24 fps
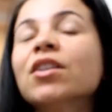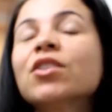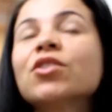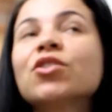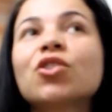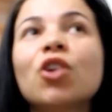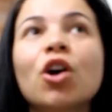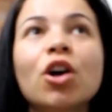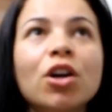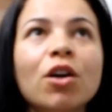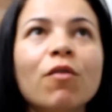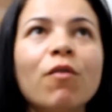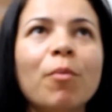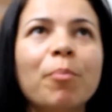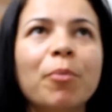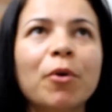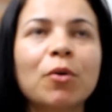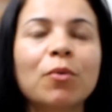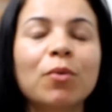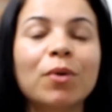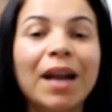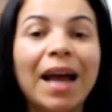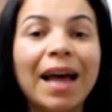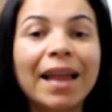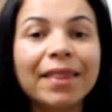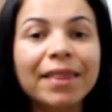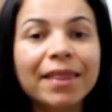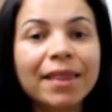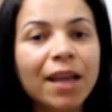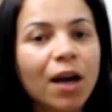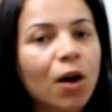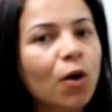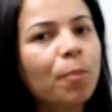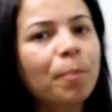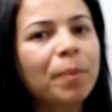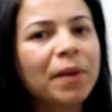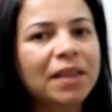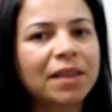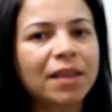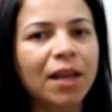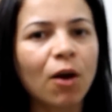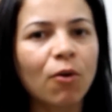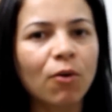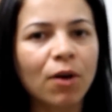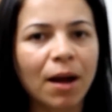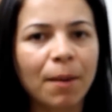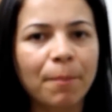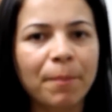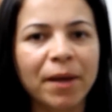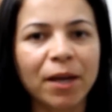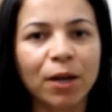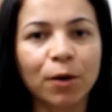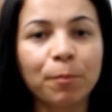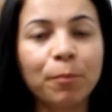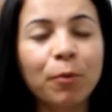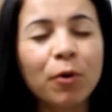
Só que eu vou procurar não pintar o cabelo,